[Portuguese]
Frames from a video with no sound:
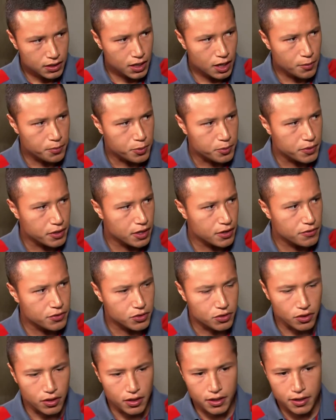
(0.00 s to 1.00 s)
A primeira
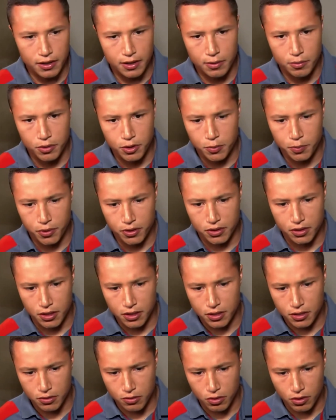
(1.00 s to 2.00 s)
vitória é muito
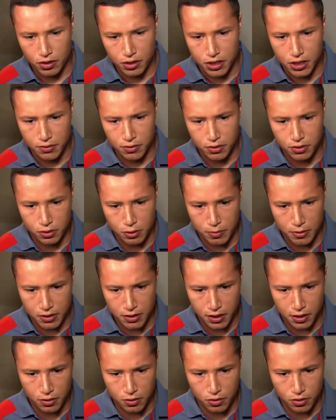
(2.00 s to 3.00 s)
importante, o coletivo se
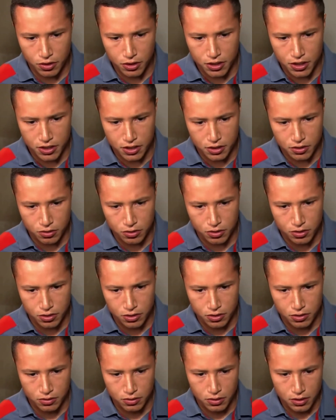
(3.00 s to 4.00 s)
sobressaiu hoje, a gente
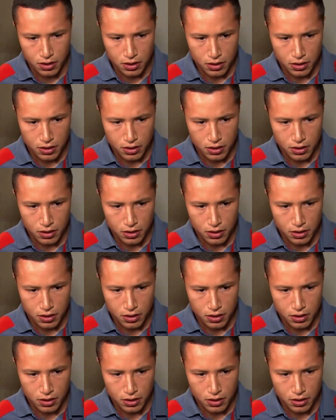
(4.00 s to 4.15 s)
conseguiu